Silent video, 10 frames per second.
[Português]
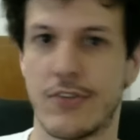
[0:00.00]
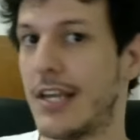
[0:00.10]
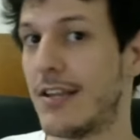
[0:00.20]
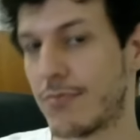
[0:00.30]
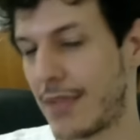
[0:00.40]

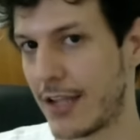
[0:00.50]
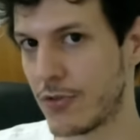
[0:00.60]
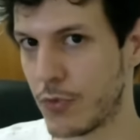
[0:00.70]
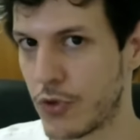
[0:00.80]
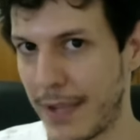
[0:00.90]
E ele não está
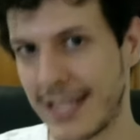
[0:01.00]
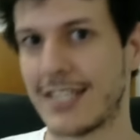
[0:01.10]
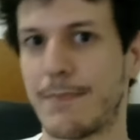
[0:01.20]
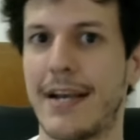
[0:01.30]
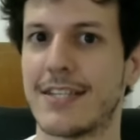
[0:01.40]
indo muito bem
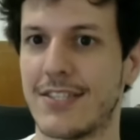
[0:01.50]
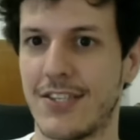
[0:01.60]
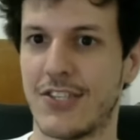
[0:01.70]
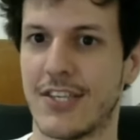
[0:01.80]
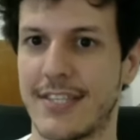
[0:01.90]
das pernas
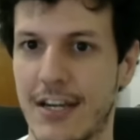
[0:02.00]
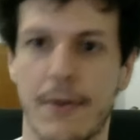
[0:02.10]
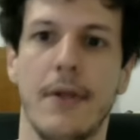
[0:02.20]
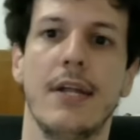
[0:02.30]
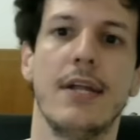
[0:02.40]
esses dias, certo?